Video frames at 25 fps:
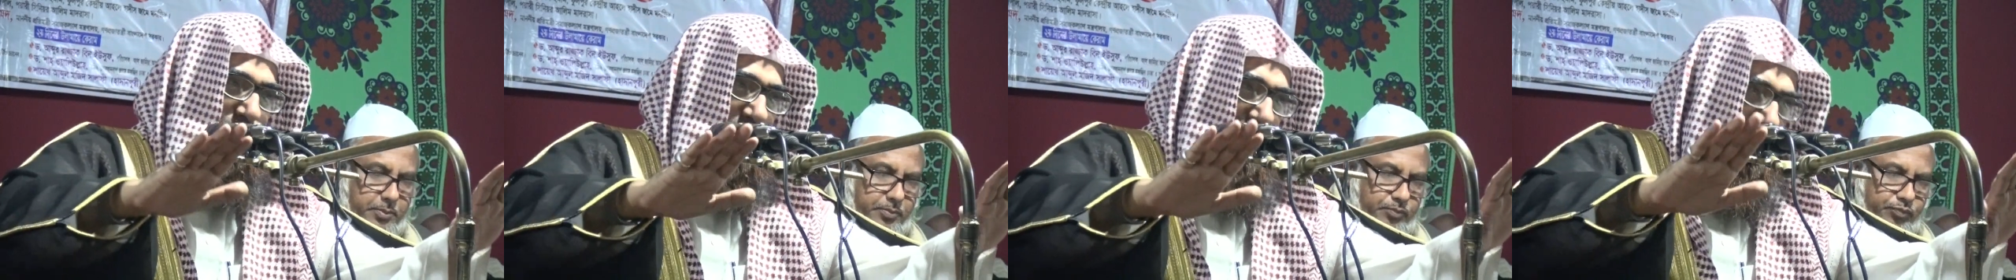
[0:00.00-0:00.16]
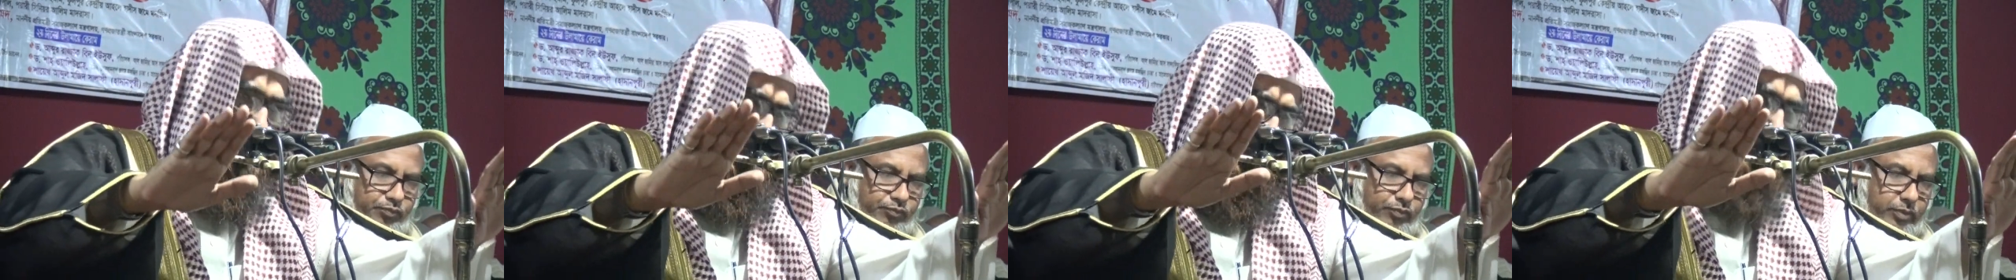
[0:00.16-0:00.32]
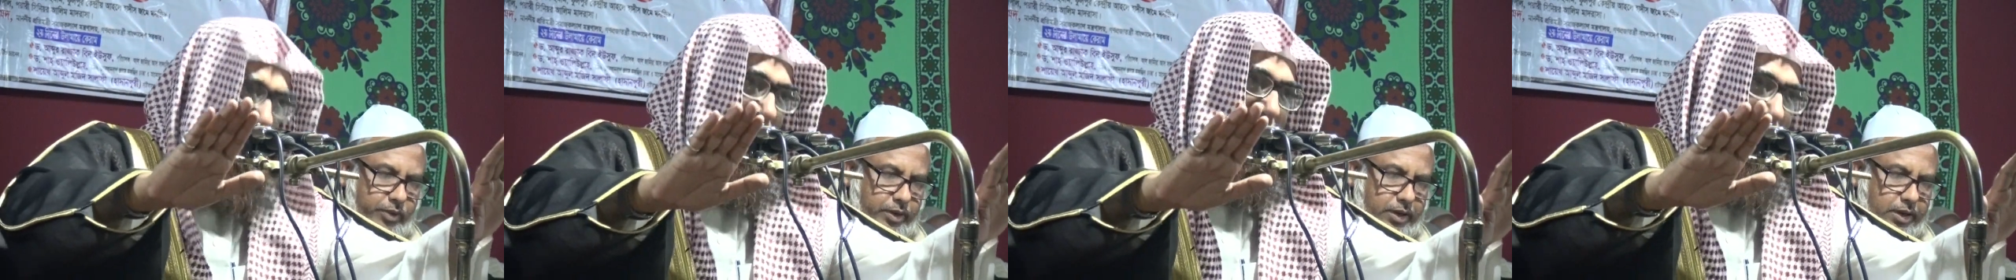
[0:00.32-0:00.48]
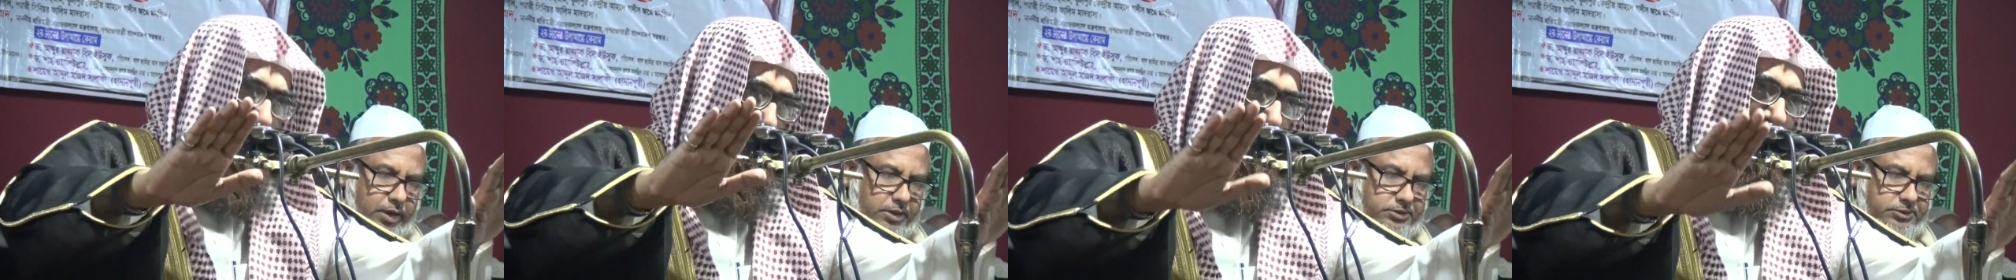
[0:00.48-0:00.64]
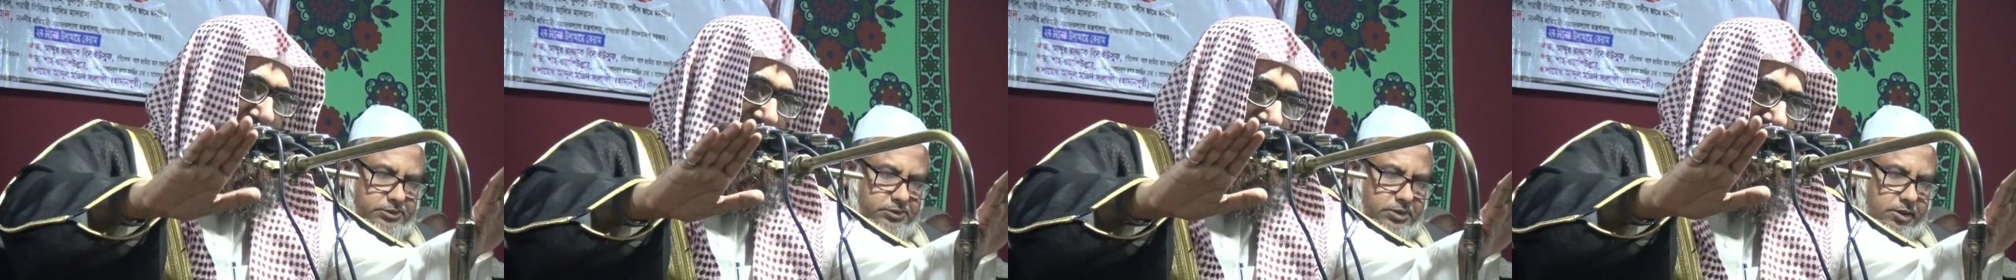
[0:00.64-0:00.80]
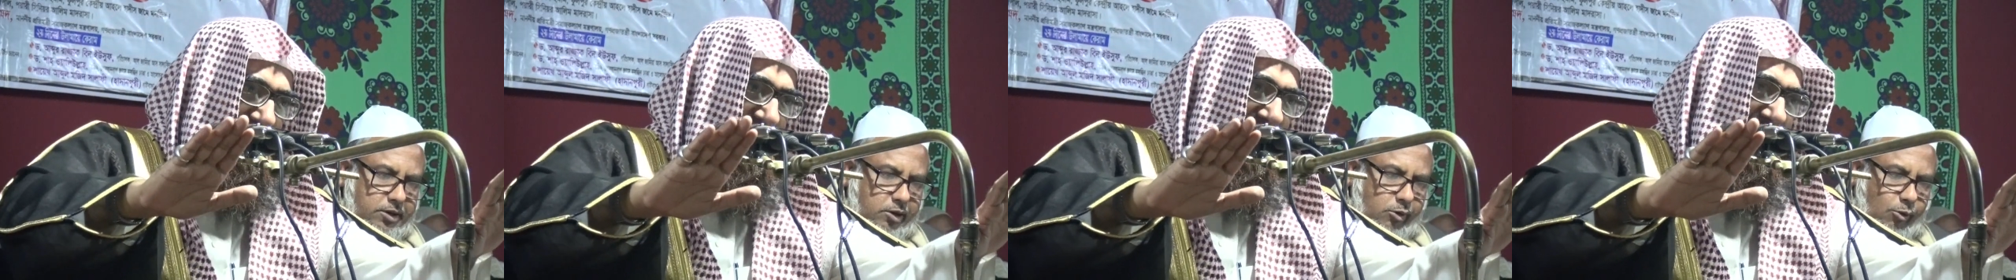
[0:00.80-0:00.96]
বলে বুঝাতে
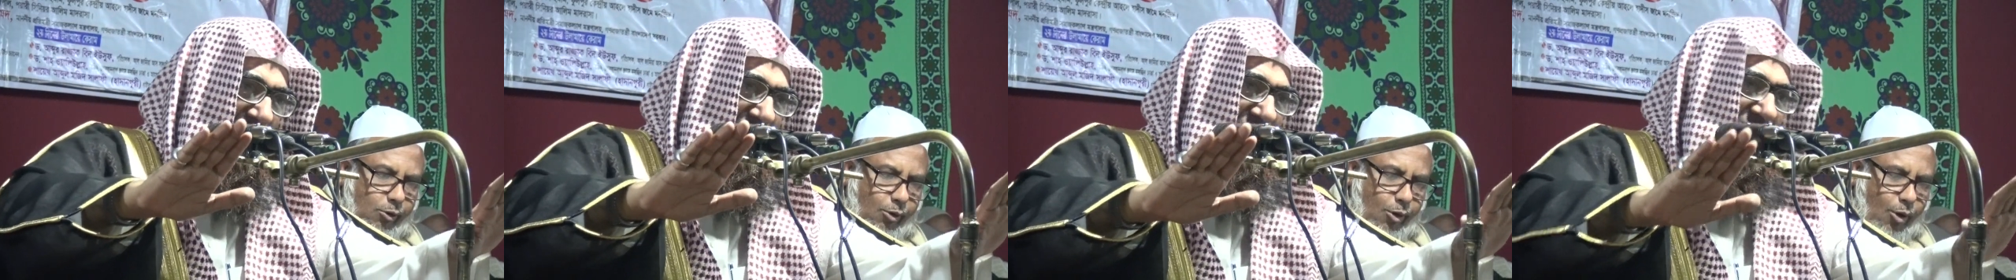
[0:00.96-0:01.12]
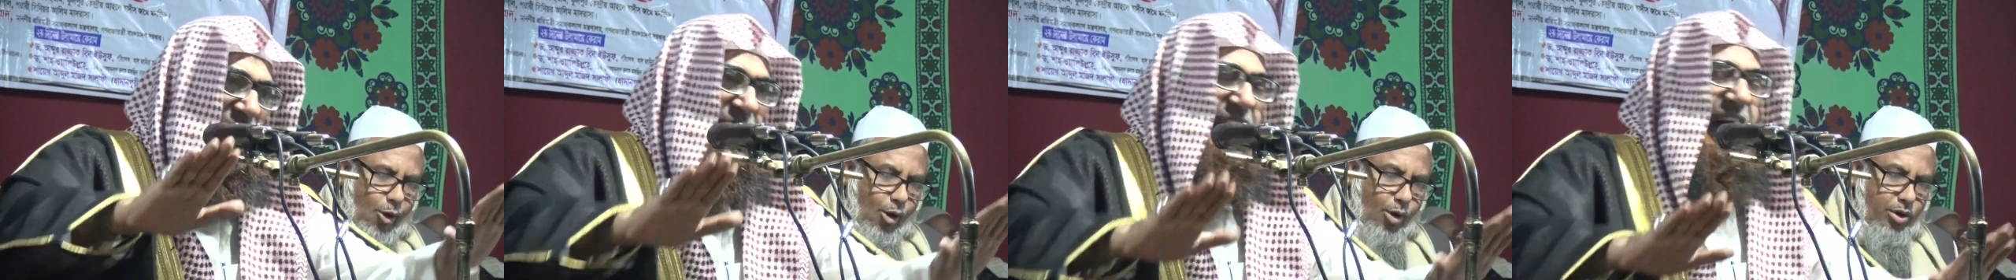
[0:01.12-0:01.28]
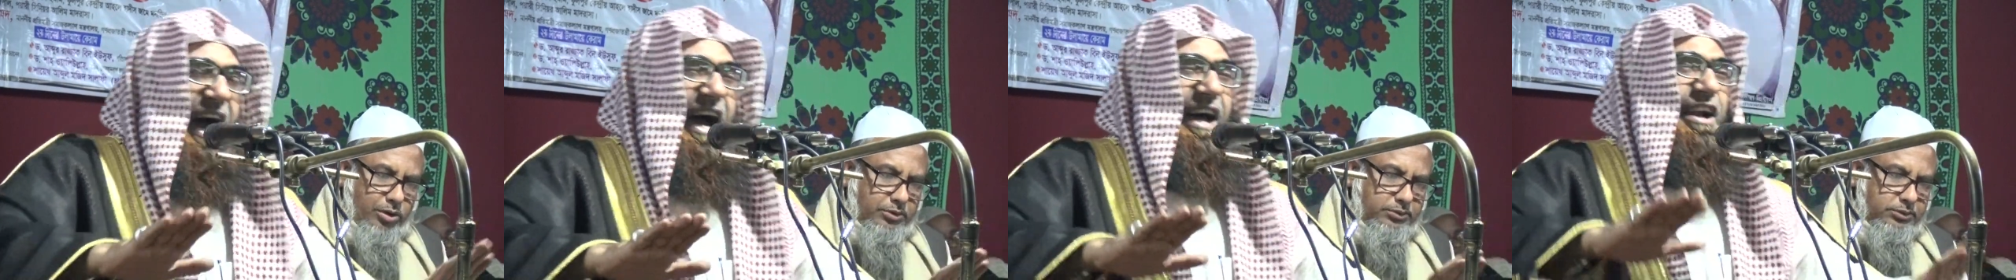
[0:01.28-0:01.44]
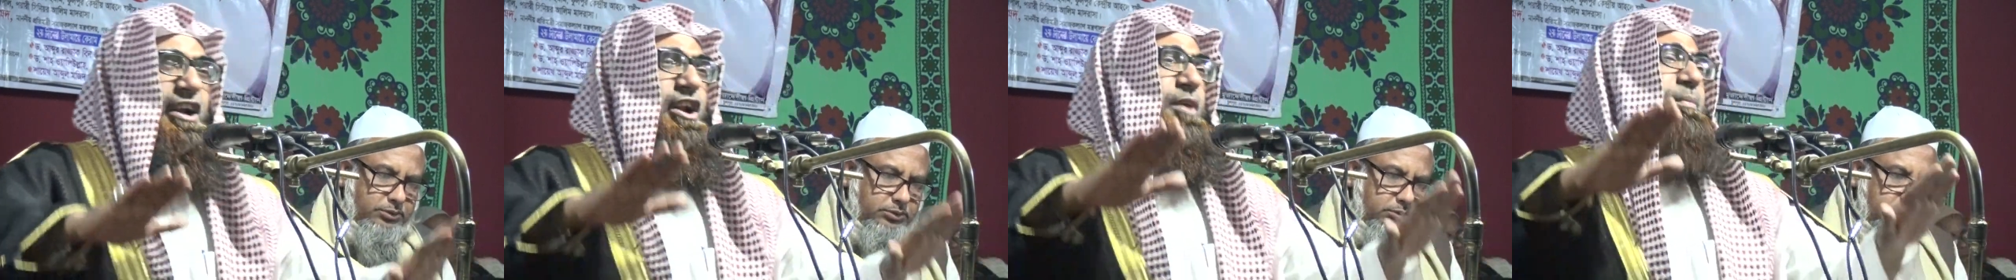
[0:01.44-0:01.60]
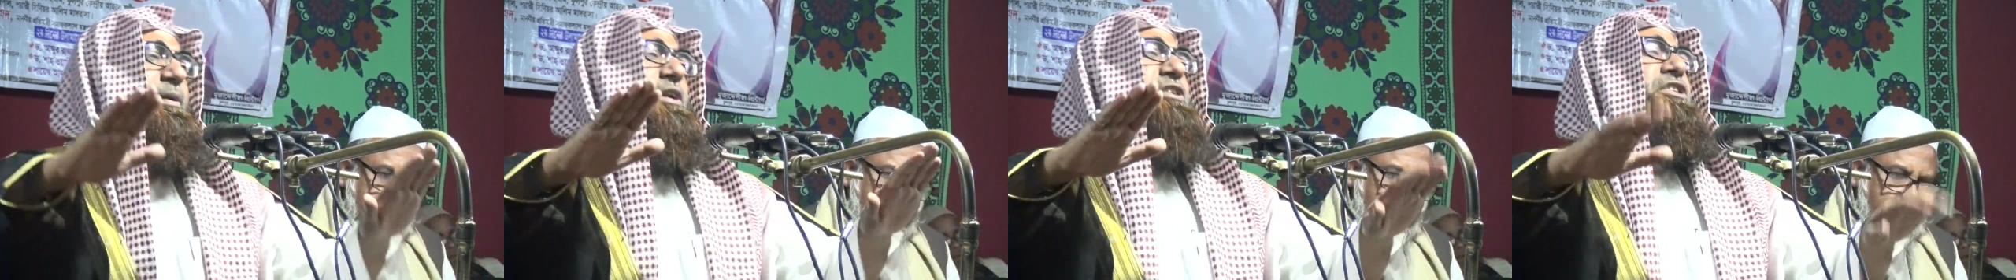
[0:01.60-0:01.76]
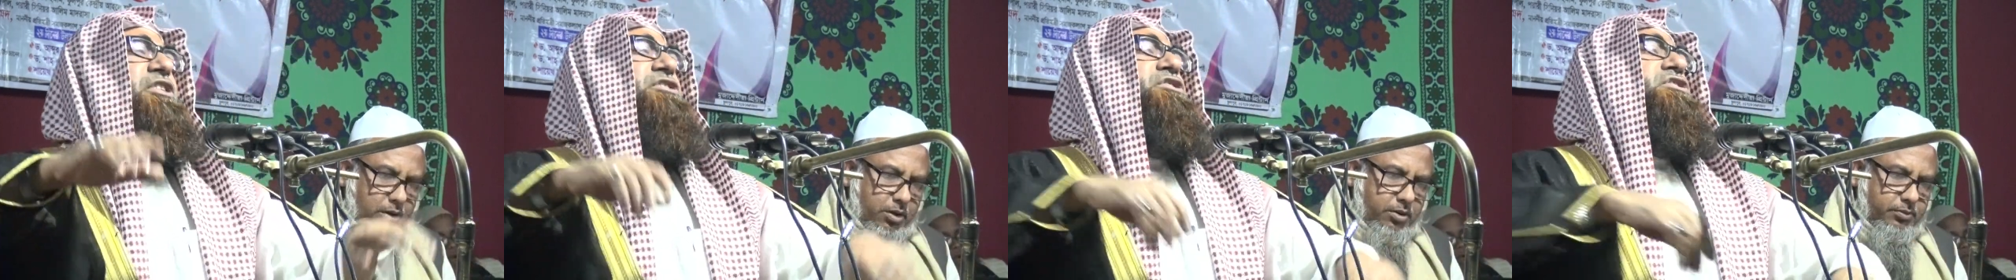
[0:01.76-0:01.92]
পেরেছি আর
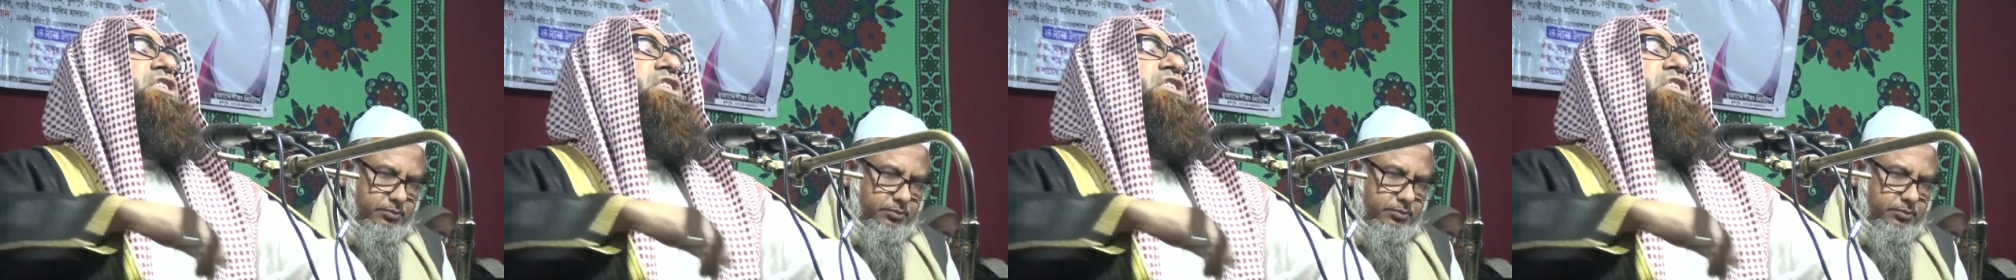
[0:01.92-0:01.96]
নবীজি